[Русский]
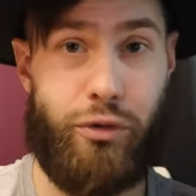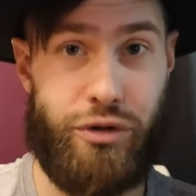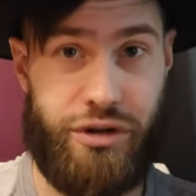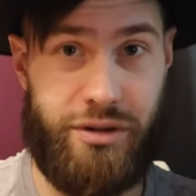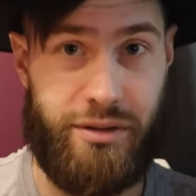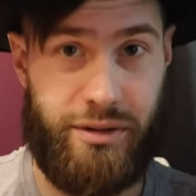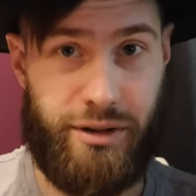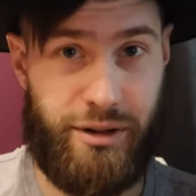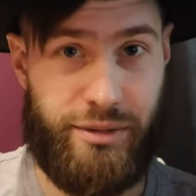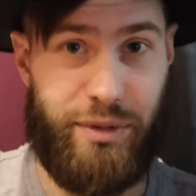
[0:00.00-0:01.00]
Пусть
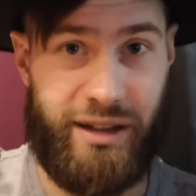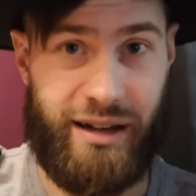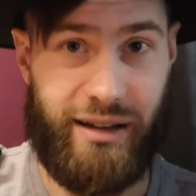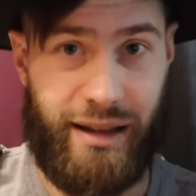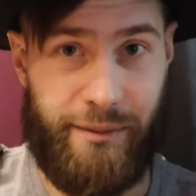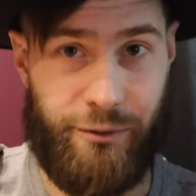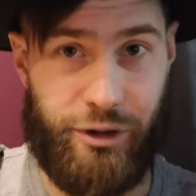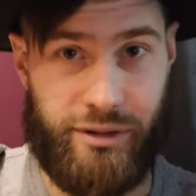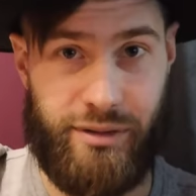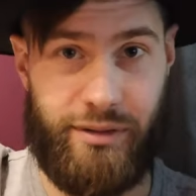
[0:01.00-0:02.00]
Дмитрий там
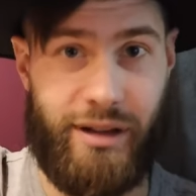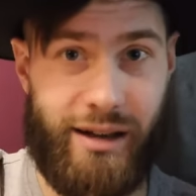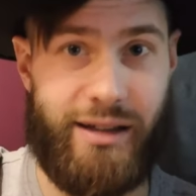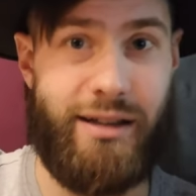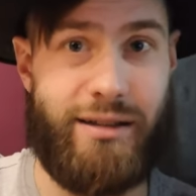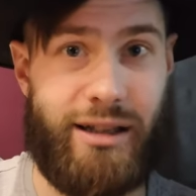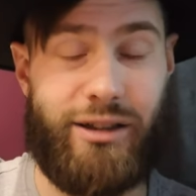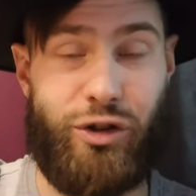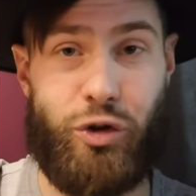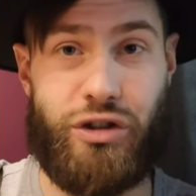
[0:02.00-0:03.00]
вот так и
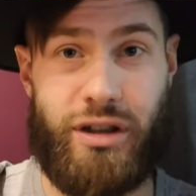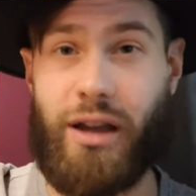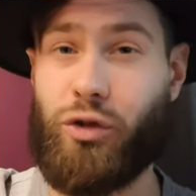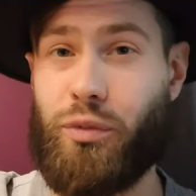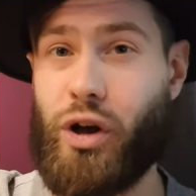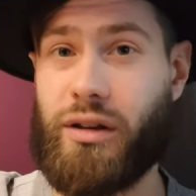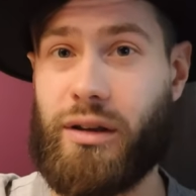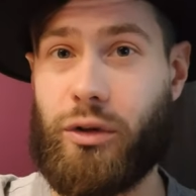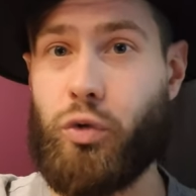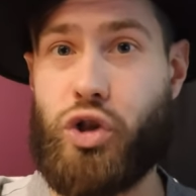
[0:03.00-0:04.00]
заткнется. Я думаю,
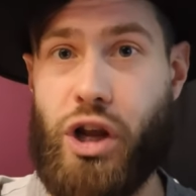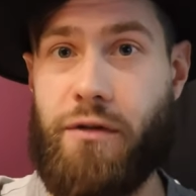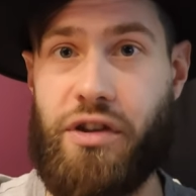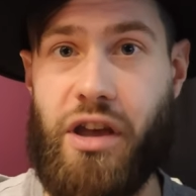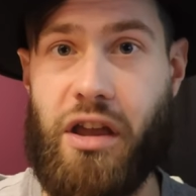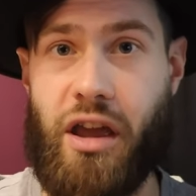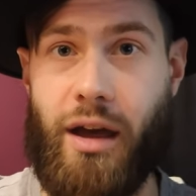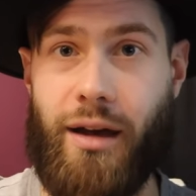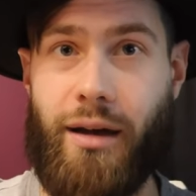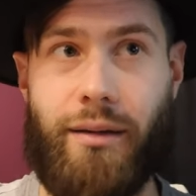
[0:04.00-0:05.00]
это лучшее
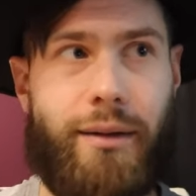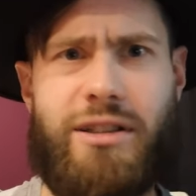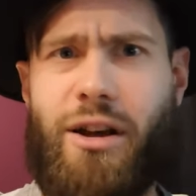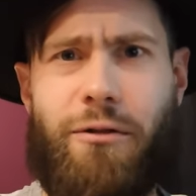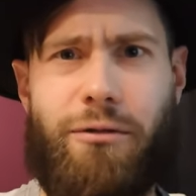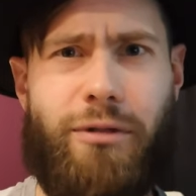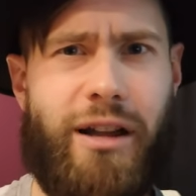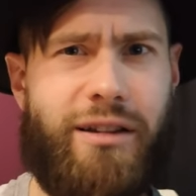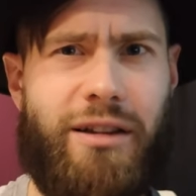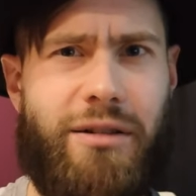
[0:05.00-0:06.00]
ведение, не знаю,
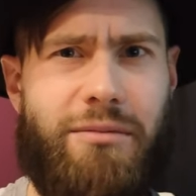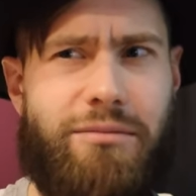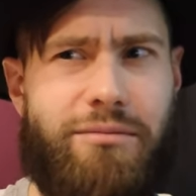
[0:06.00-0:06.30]
этой